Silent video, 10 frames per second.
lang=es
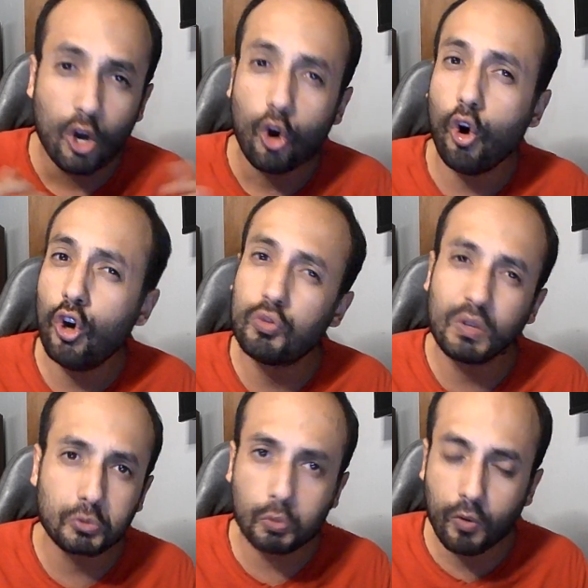Hoy no
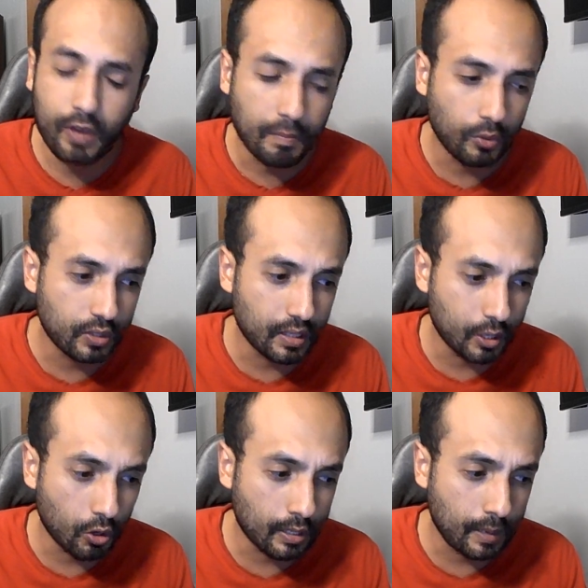estuvo bien Montes de
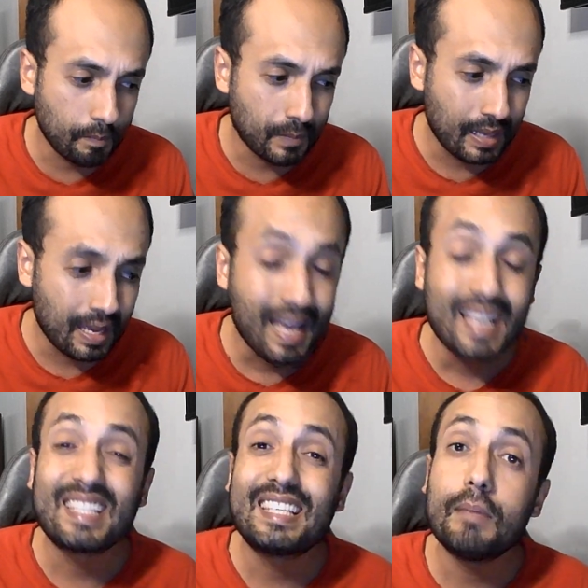Oca.
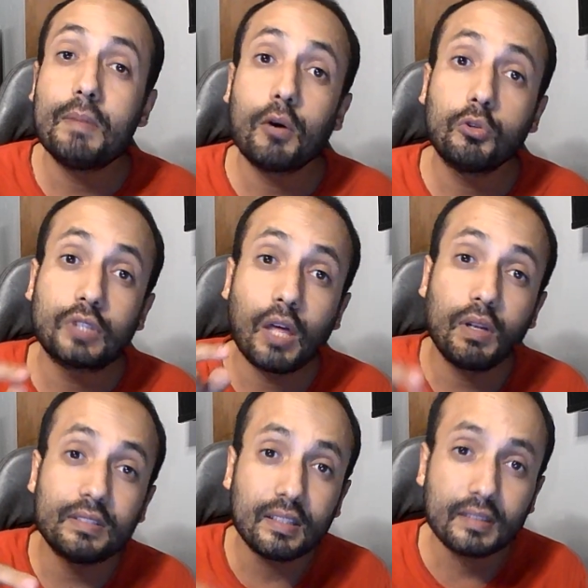Sí me ha gustado
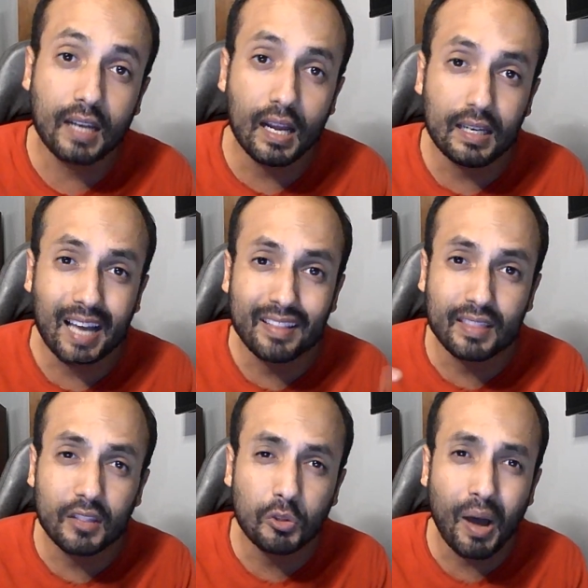el central,
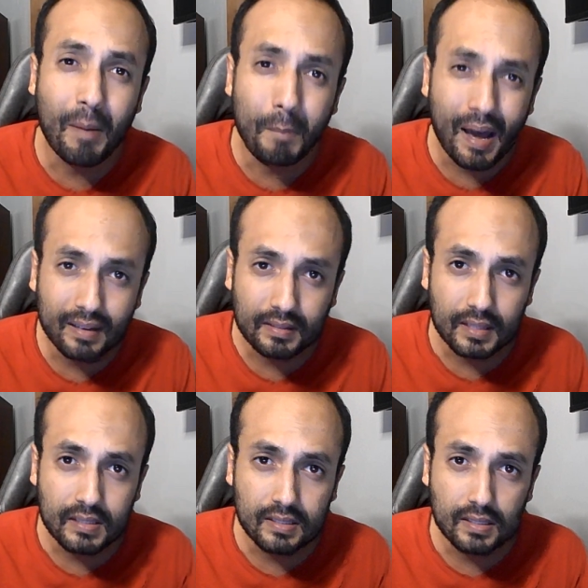atentos a
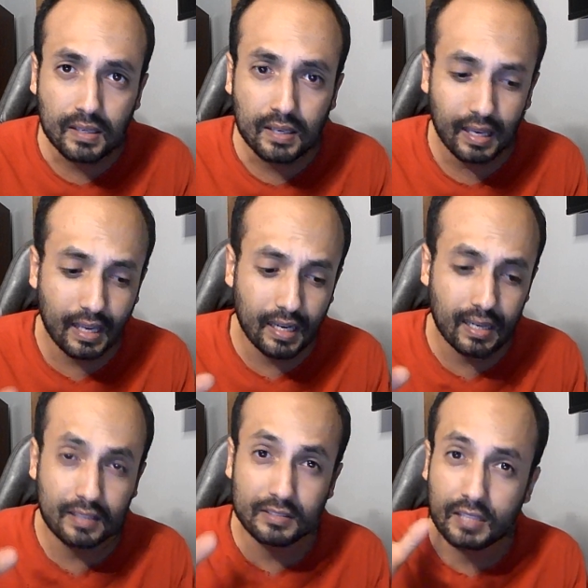martes,
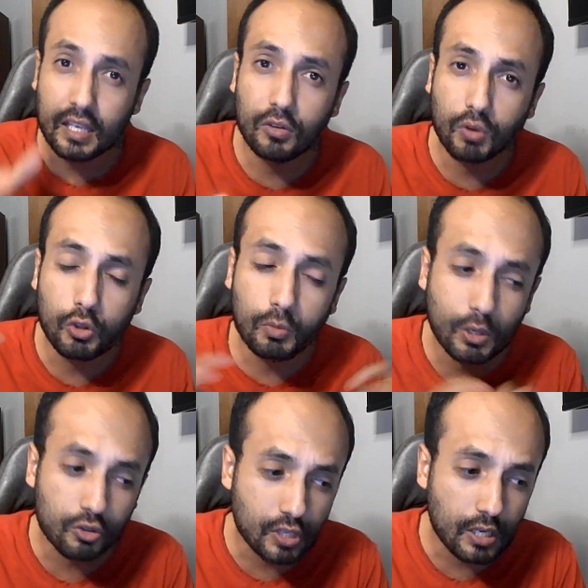el 5, el
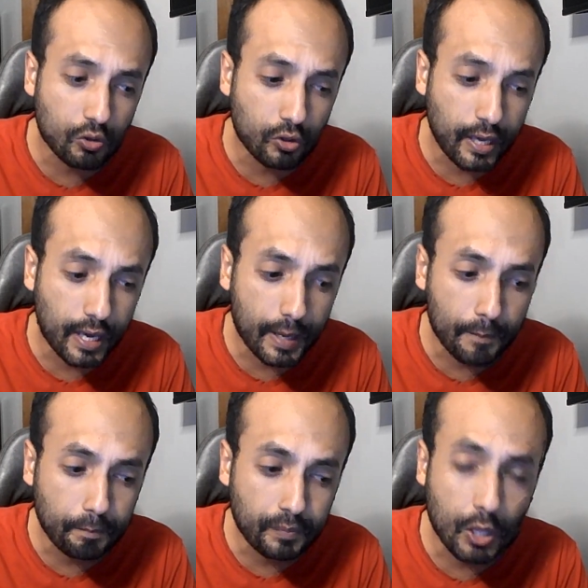número 5
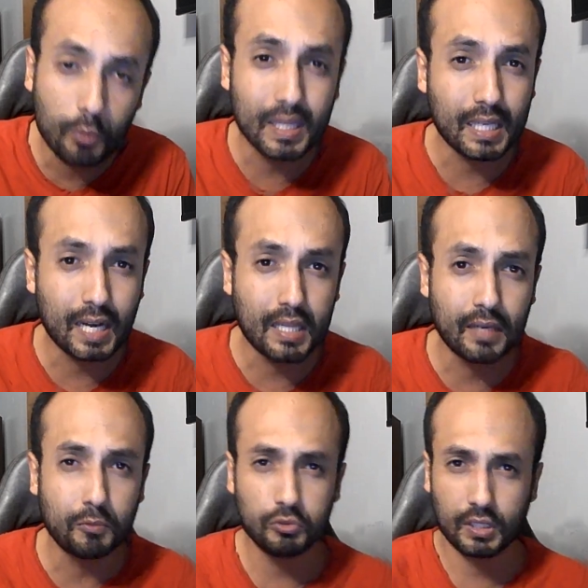de,
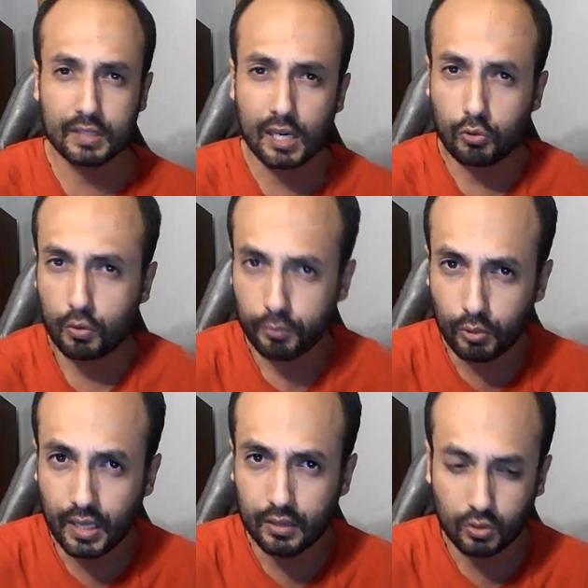Dominicana, un central
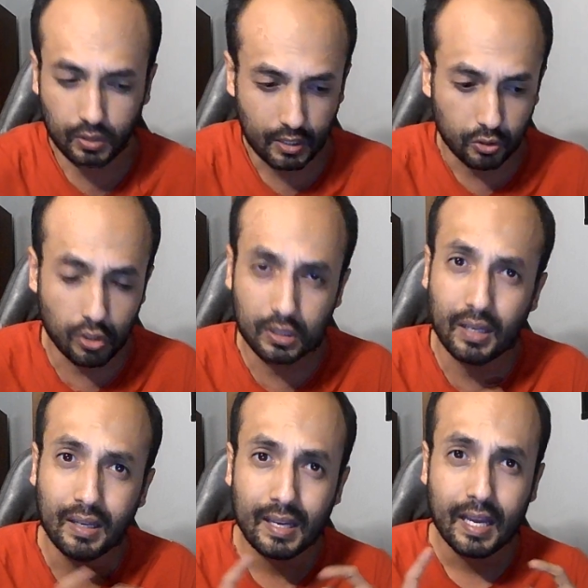corpulento,
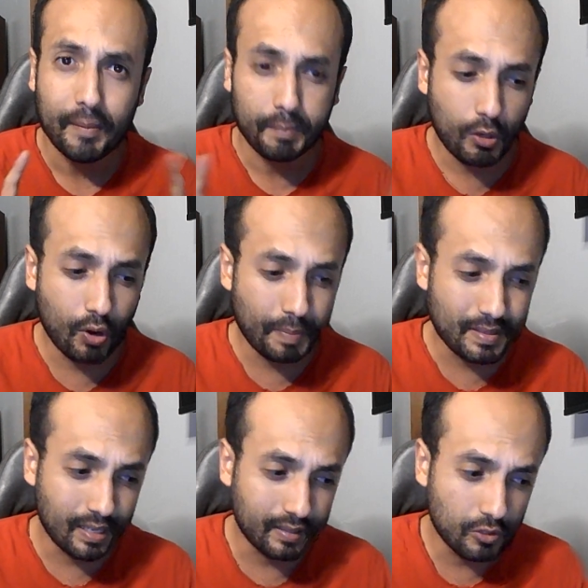grandote, pero a
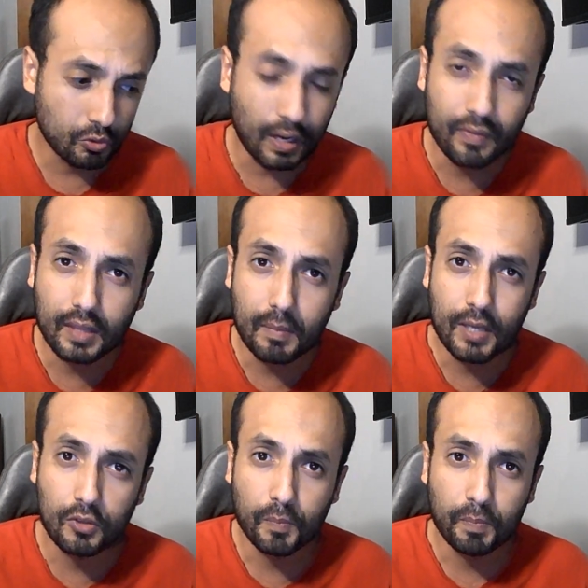pesar de su gran
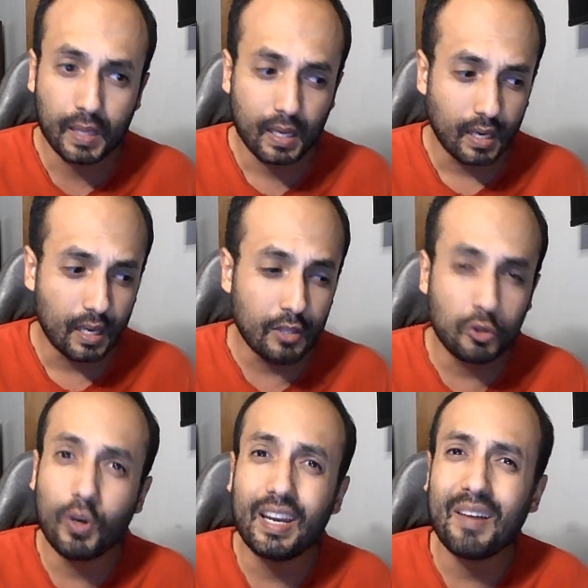tamaño, eh,
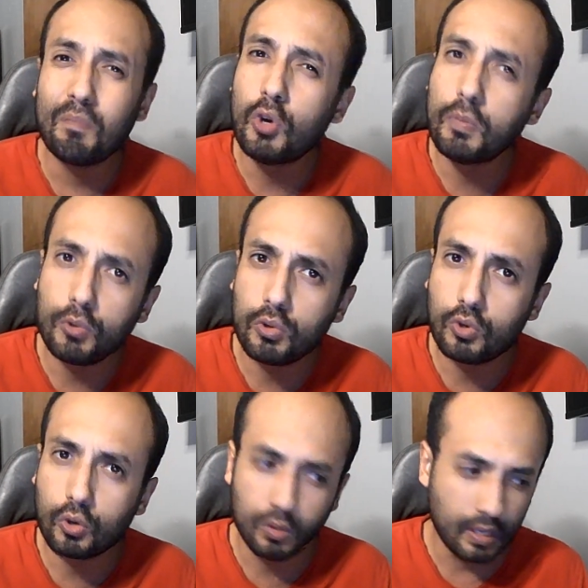no era muy
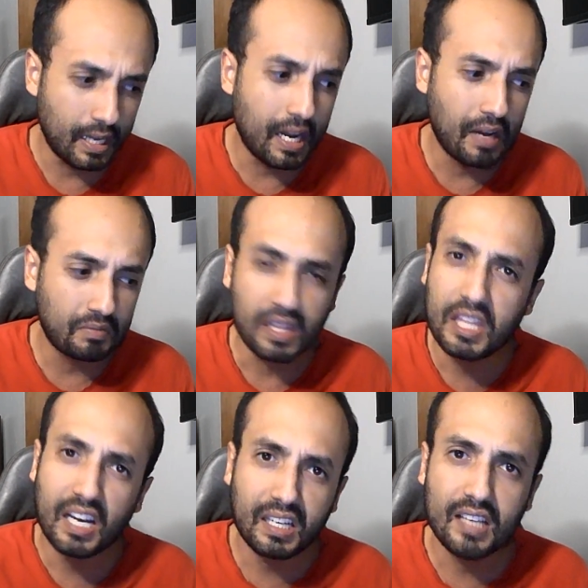brusco, era,
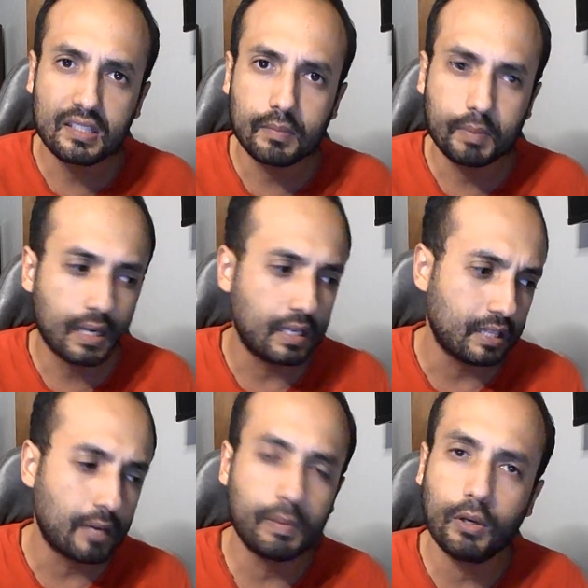tenía clase para
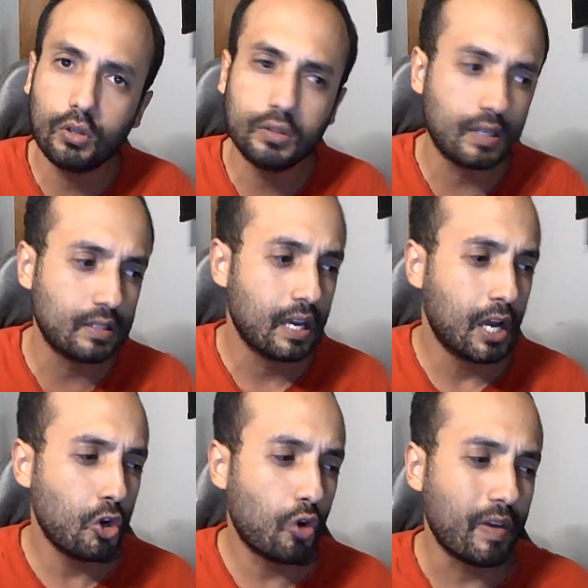quitar pelotas,
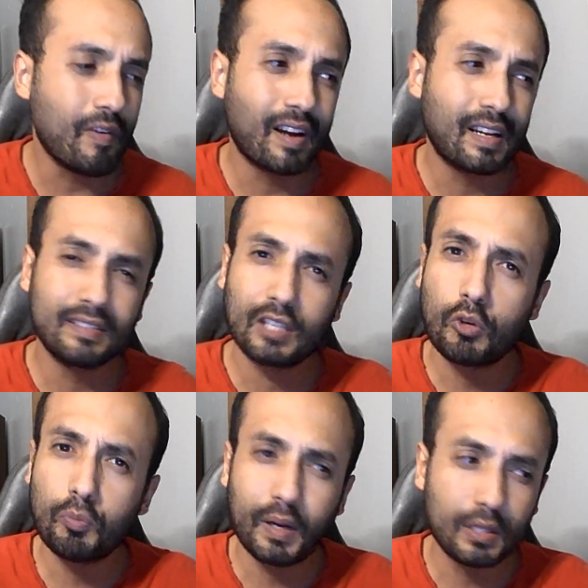lo vi barrerse en
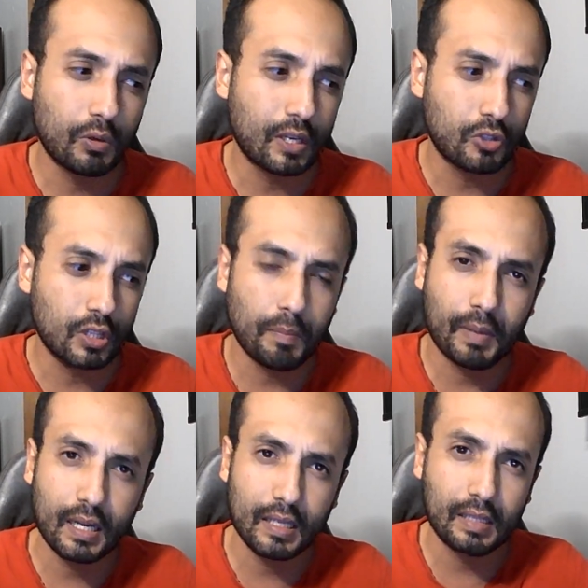un par de ocasiones
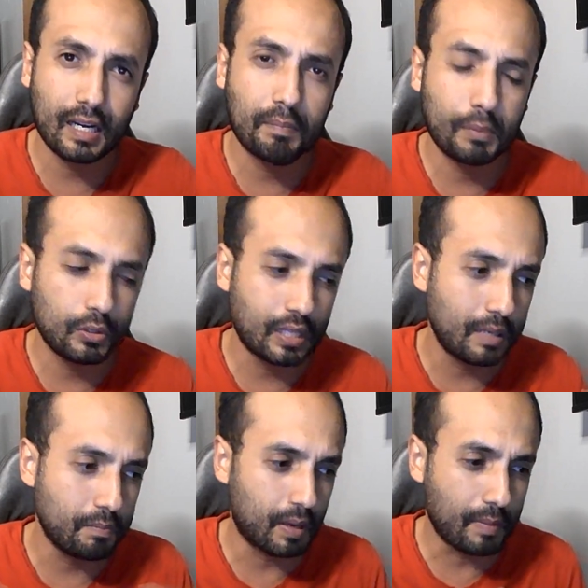para quitar la pelota
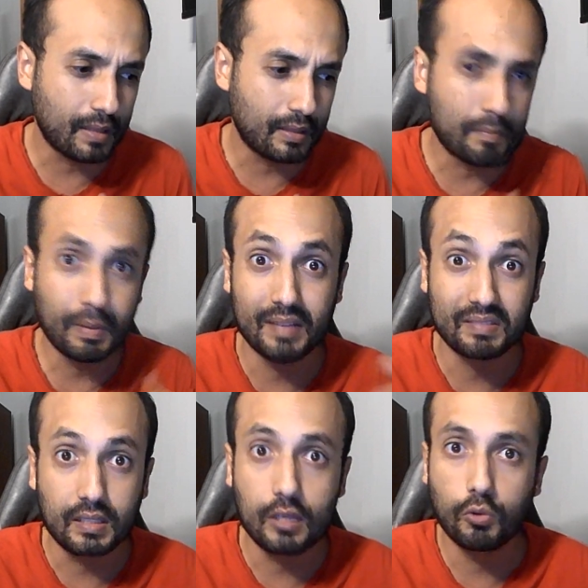limpiamente y para
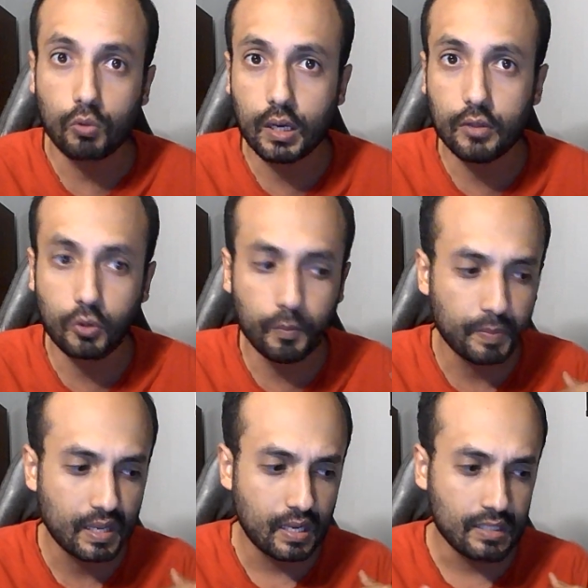salir jugando,
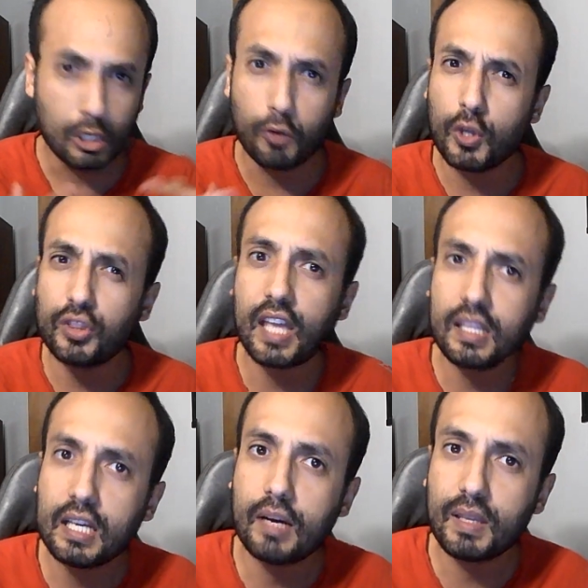se lo vio
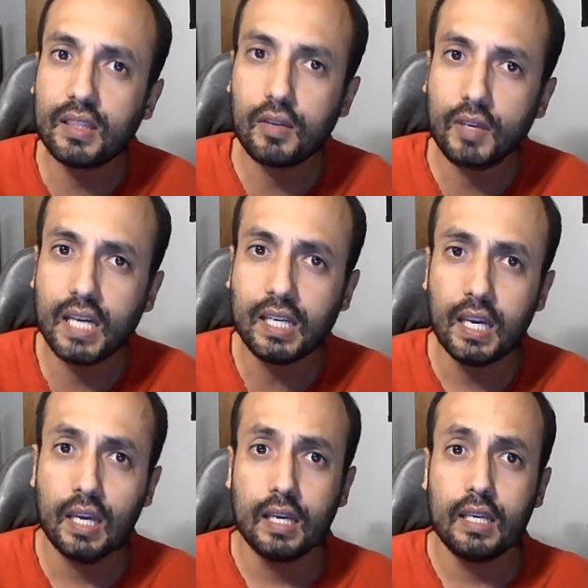técnicamente bien
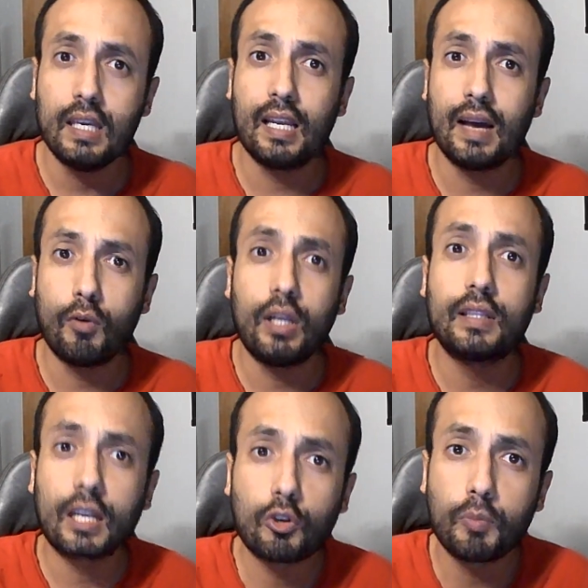y en labores
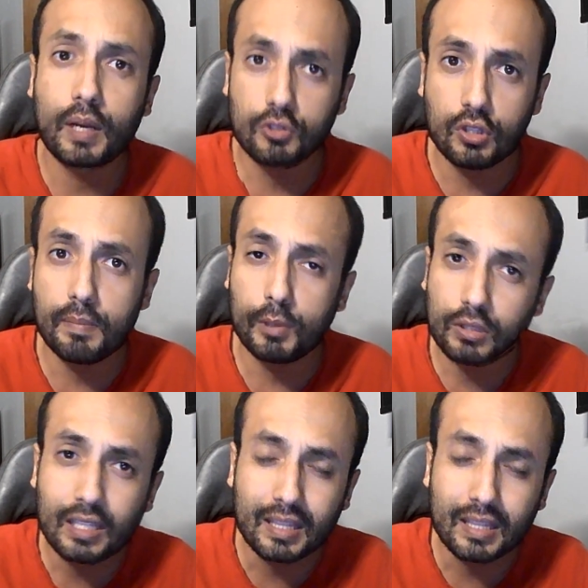de recuperación de pelota